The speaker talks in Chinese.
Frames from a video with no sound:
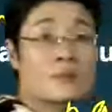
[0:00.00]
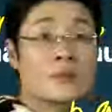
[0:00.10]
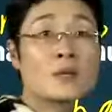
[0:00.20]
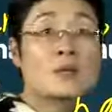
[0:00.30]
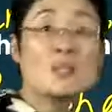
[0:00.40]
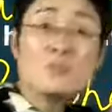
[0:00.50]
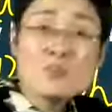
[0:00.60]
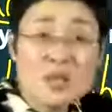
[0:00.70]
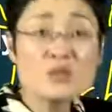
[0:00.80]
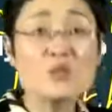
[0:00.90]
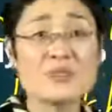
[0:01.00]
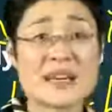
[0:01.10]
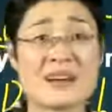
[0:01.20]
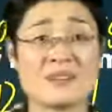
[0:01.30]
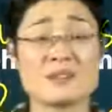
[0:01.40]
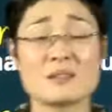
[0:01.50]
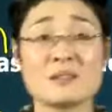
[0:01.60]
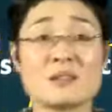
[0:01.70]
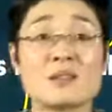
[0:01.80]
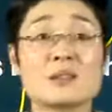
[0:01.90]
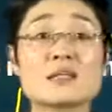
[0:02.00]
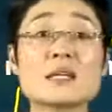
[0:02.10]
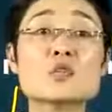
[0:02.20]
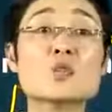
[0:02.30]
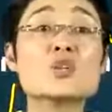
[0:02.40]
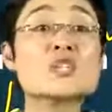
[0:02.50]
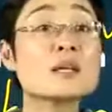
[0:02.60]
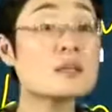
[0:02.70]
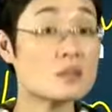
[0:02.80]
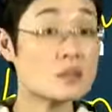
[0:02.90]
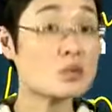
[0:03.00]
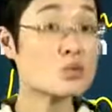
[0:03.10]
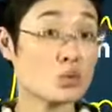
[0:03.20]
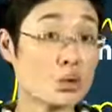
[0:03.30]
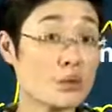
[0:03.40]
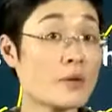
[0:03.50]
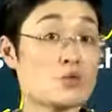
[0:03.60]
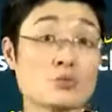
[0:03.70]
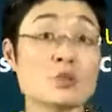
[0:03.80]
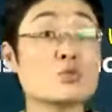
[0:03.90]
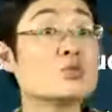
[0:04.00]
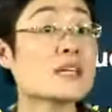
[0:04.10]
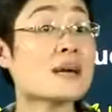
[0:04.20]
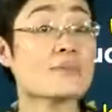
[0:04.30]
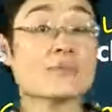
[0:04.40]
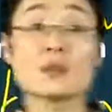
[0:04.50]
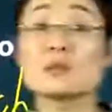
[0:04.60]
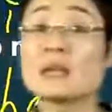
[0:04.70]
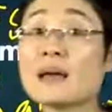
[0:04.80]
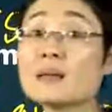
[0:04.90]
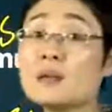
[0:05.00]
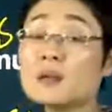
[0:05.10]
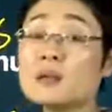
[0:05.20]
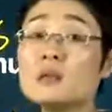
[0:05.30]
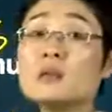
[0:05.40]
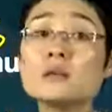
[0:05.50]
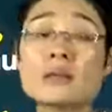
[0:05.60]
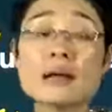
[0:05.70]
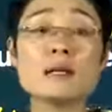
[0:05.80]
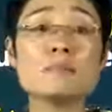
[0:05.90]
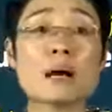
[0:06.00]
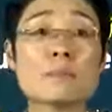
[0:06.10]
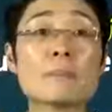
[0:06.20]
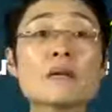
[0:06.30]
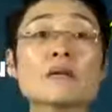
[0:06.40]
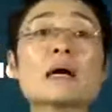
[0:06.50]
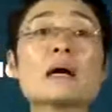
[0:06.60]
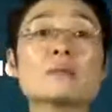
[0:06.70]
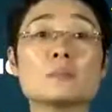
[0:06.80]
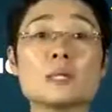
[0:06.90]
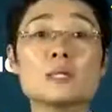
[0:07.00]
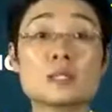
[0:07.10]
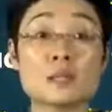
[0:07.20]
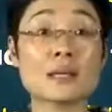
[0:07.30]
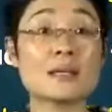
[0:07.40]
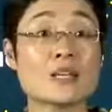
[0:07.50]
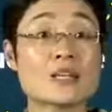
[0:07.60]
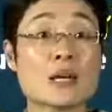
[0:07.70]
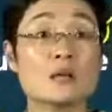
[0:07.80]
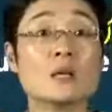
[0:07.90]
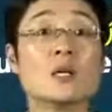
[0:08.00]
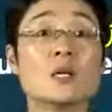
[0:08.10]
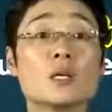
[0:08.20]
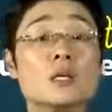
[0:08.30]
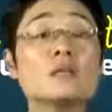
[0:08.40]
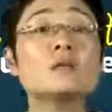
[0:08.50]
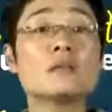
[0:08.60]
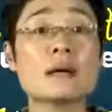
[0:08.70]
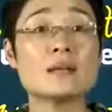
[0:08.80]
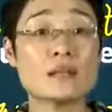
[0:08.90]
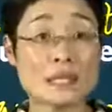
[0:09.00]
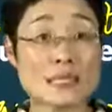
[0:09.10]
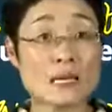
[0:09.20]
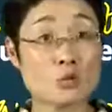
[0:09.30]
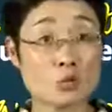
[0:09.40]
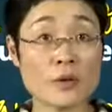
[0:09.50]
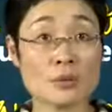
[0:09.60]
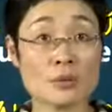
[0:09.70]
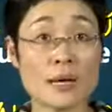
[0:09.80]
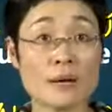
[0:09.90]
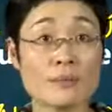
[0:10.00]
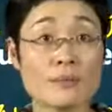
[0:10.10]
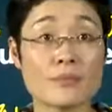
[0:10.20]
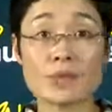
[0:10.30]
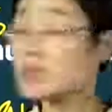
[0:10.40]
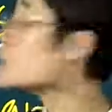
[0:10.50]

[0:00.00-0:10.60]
你不能都加，但是我只想让你听懂同外语，所以我都加。来，一个男人把贝克汉姆的名字写到他的脸上，一个男人给他加个同外语吧。这